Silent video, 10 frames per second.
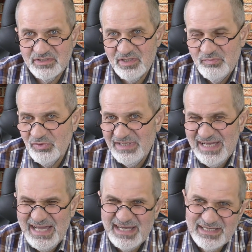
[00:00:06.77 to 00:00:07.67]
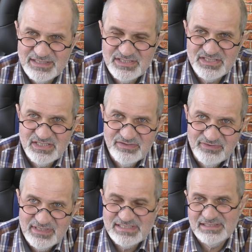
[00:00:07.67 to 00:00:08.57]
наиболее
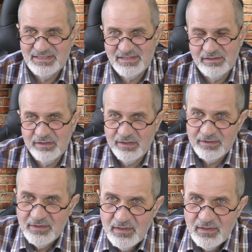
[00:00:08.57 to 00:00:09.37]
агрессивная стратегия